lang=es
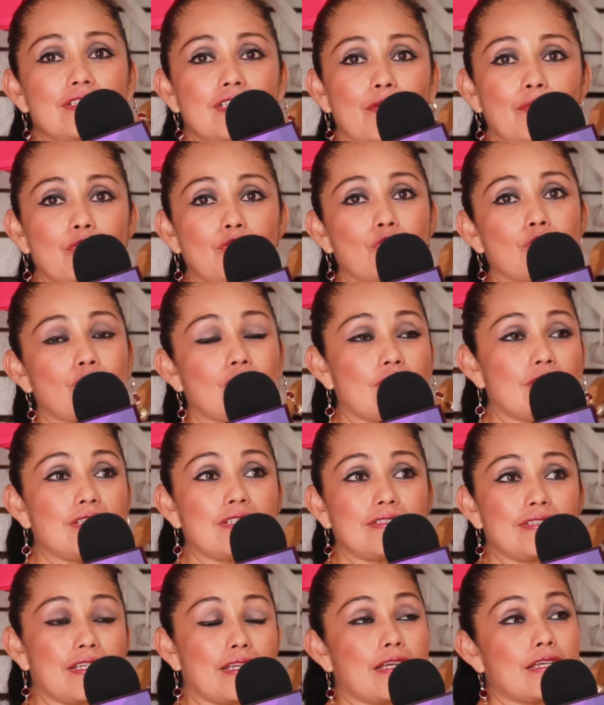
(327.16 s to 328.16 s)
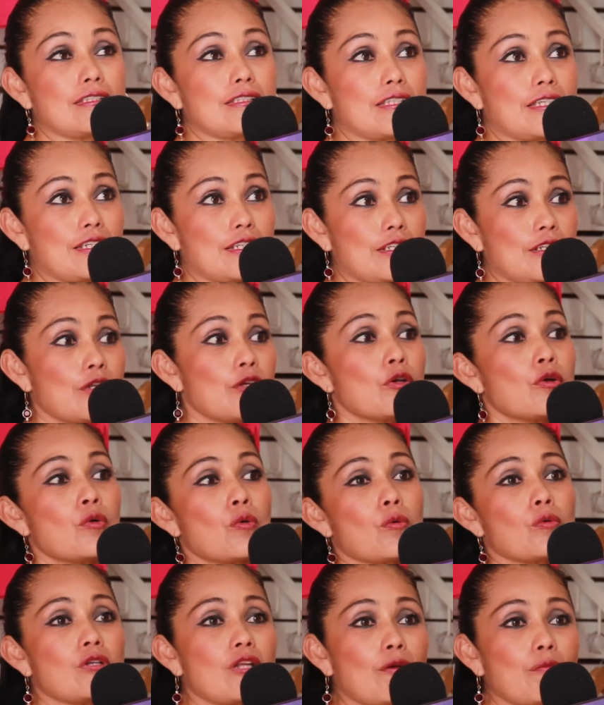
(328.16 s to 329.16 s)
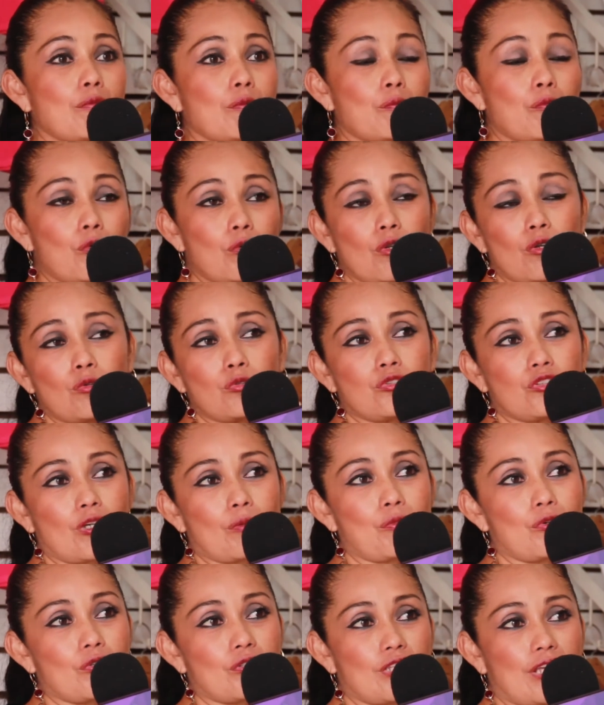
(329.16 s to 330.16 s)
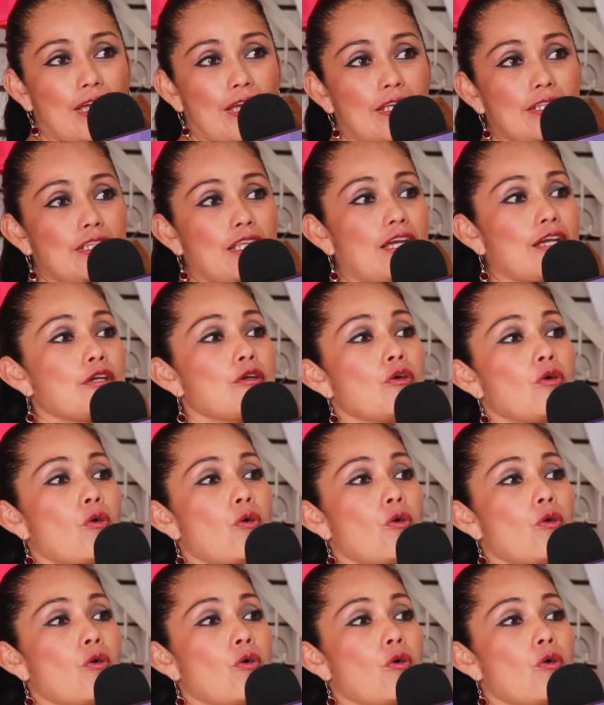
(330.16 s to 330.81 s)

saben, si ustedes desean adquirir una blusa bordada,